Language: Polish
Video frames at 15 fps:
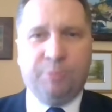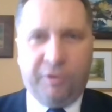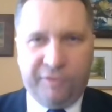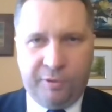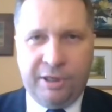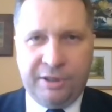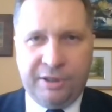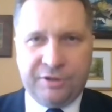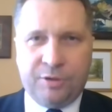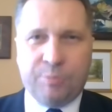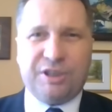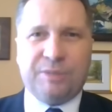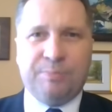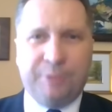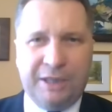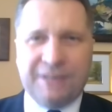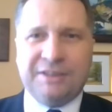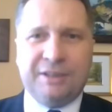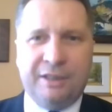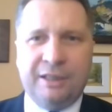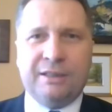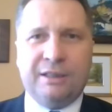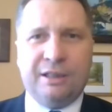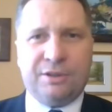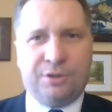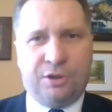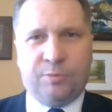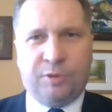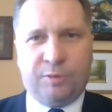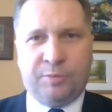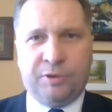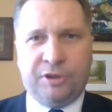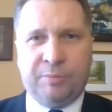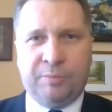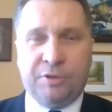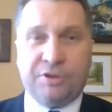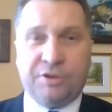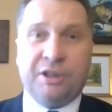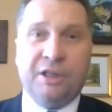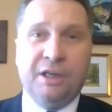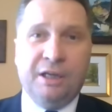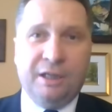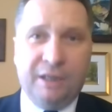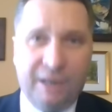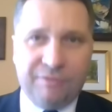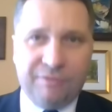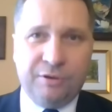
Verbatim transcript: powołani są przez prezydenta Rzeczypospolitej Polskiej na